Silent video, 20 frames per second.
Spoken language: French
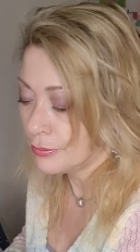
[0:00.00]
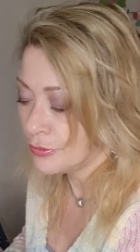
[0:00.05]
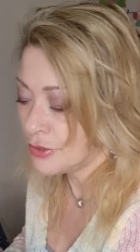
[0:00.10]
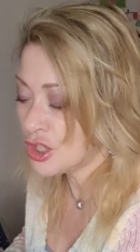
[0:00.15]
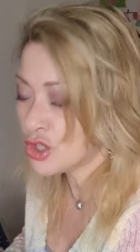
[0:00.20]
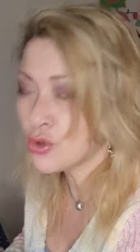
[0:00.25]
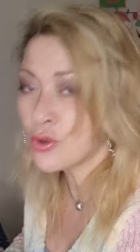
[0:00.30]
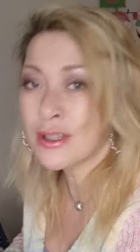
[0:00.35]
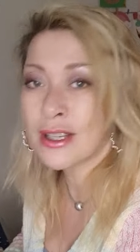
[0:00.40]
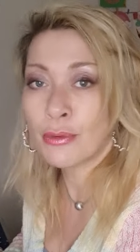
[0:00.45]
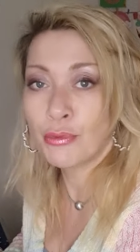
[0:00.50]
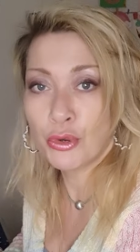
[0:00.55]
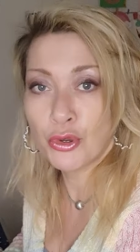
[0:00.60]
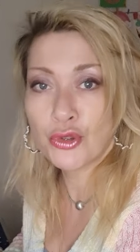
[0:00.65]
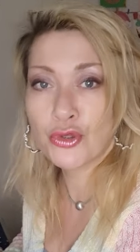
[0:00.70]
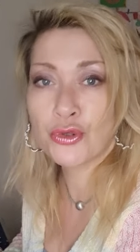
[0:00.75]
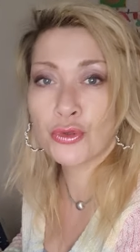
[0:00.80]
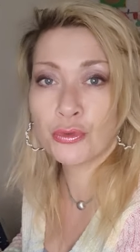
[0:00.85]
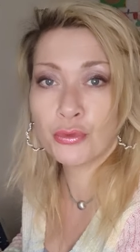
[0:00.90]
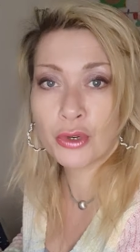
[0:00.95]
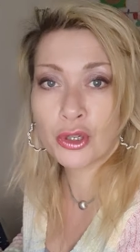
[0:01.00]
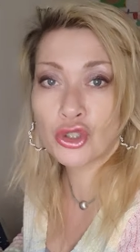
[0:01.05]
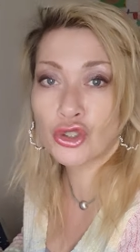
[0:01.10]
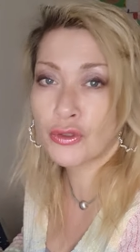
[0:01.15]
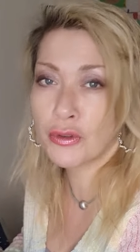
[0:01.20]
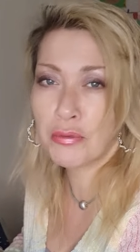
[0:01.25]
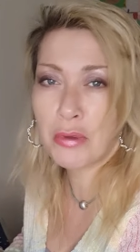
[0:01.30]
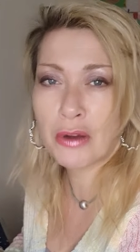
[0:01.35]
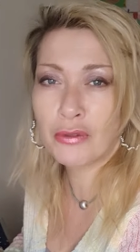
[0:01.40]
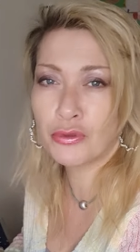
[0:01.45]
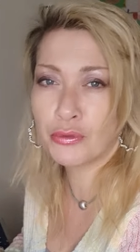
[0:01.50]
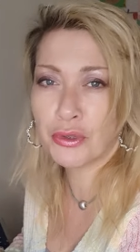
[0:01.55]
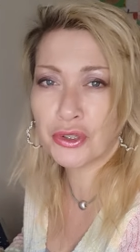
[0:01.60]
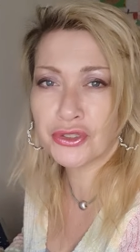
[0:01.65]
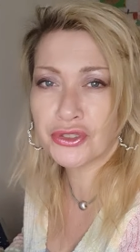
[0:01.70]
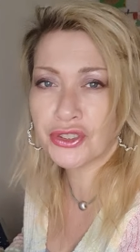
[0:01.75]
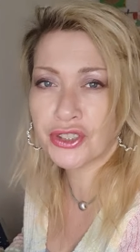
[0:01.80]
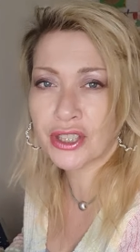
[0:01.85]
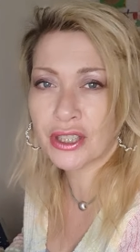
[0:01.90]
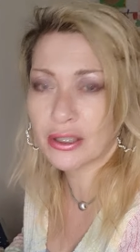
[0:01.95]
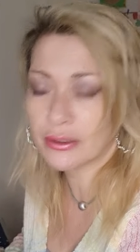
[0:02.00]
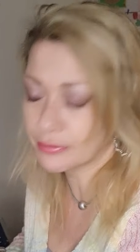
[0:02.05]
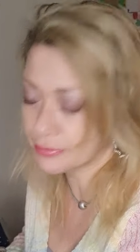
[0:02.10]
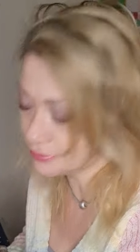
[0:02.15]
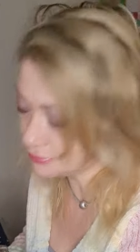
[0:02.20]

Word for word: Des choses un peu sombres, hein, je ne vais pas vous mentir.